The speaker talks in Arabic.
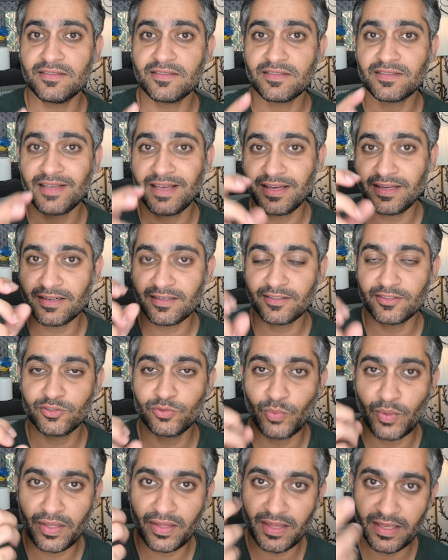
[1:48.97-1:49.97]
صار
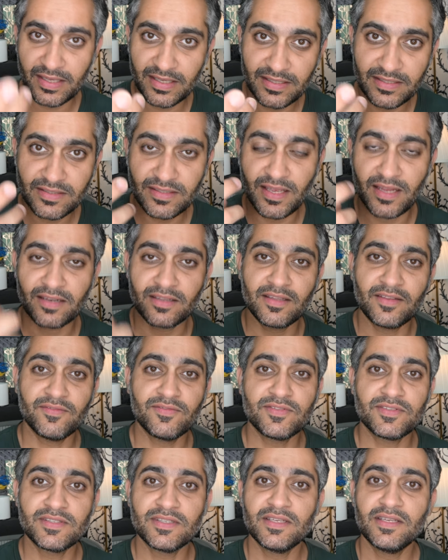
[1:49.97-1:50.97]
شوي ذكي صار
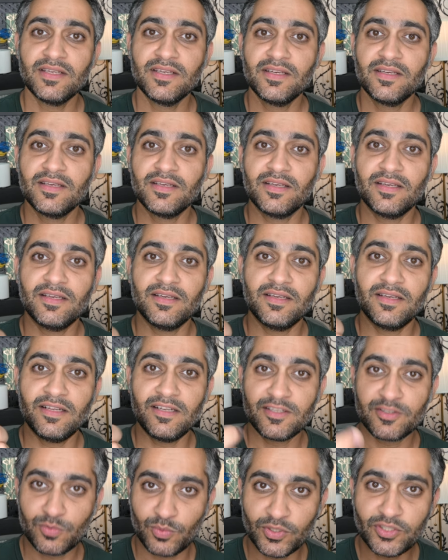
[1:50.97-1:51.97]
نفس آه
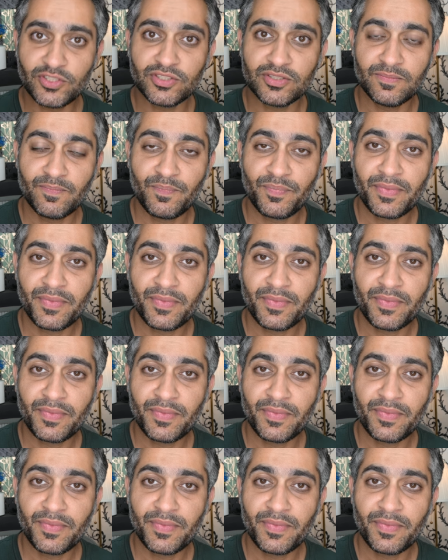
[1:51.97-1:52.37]
السويتش